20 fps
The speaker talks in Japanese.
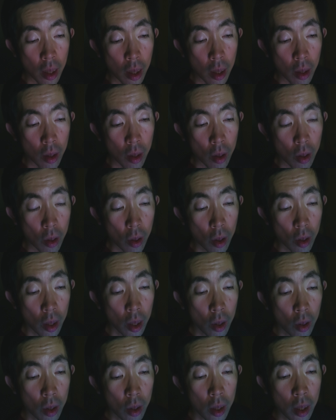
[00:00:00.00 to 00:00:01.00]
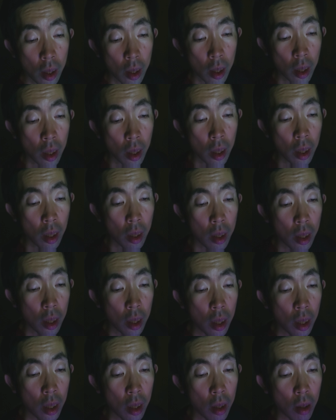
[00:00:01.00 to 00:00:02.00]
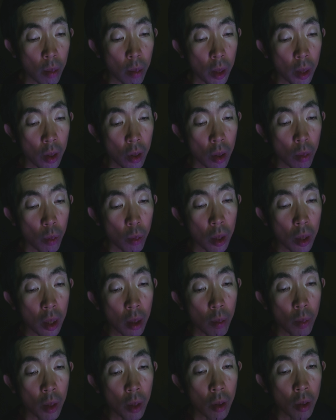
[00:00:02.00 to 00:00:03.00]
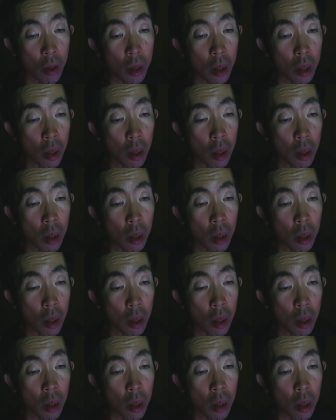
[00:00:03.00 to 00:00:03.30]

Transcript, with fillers: 黒い色をしてて、ちゃんと丸い舞台もあるし、